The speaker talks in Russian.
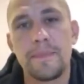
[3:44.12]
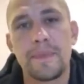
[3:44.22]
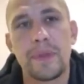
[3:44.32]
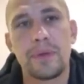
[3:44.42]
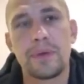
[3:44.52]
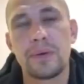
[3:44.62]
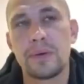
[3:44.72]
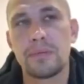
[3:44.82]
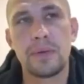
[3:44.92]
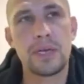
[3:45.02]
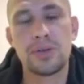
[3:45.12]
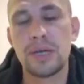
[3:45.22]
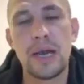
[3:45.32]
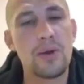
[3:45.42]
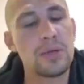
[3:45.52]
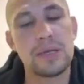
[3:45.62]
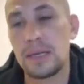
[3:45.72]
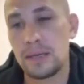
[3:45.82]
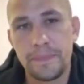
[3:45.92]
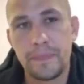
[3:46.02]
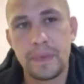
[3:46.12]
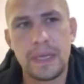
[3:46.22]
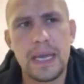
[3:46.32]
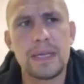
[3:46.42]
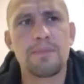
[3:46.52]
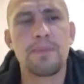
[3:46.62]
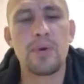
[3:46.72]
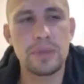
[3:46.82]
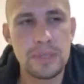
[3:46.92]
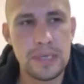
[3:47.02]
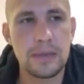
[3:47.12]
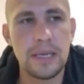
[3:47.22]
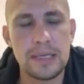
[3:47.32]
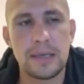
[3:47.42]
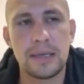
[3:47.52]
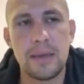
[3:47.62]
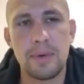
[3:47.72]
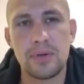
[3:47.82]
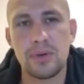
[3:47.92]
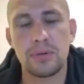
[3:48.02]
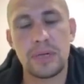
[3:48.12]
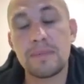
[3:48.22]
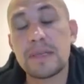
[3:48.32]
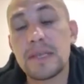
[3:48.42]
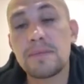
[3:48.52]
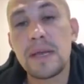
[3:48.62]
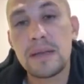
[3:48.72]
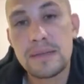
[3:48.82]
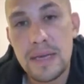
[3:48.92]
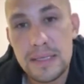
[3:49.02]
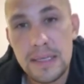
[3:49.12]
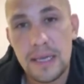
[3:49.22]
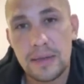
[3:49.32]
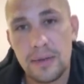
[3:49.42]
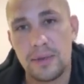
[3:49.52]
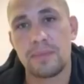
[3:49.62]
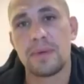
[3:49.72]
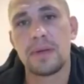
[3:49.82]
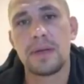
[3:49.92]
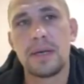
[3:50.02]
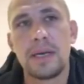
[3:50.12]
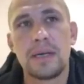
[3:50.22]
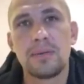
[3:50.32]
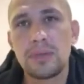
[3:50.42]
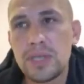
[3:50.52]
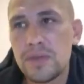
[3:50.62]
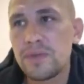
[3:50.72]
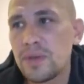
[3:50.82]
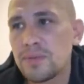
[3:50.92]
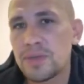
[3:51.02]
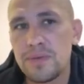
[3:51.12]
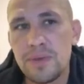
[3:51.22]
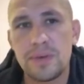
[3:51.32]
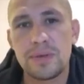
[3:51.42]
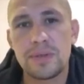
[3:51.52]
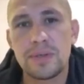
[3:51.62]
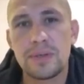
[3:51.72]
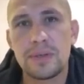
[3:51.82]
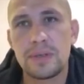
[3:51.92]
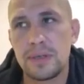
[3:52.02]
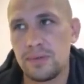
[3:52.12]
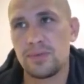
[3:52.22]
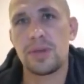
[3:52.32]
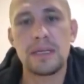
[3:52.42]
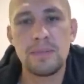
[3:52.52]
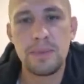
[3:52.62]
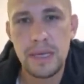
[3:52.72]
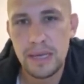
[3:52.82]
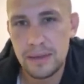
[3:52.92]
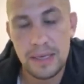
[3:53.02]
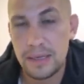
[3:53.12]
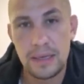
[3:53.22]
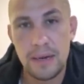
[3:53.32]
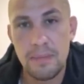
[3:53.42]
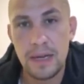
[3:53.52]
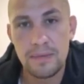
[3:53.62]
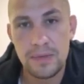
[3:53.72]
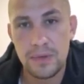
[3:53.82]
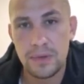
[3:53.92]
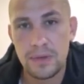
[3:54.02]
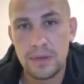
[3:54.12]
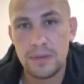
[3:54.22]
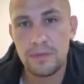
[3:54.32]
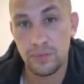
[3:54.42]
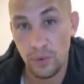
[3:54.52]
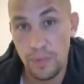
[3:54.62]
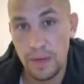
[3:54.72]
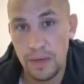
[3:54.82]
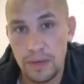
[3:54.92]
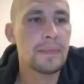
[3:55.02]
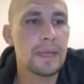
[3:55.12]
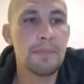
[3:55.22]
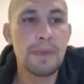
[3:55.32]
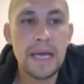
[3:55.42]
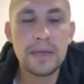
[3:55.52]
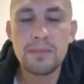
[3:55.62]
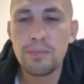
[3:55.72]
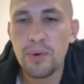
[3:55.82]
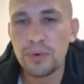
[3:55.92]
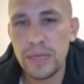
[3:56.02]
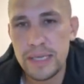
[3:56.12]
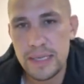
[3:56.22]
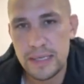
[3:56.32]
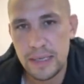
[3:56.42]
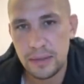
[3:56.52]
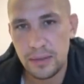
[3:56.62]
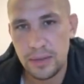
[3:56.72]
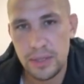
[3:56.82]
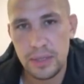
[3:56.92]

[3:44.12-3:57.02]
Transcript: Но насчет огорода нет. Я полностью согласен, когда я пришел, там на самом деле зарастает дом. Но ты же в нем живешь. Тебе неужели неприятно, когда нормально все в доме? И по этому поводу я сказал тоже.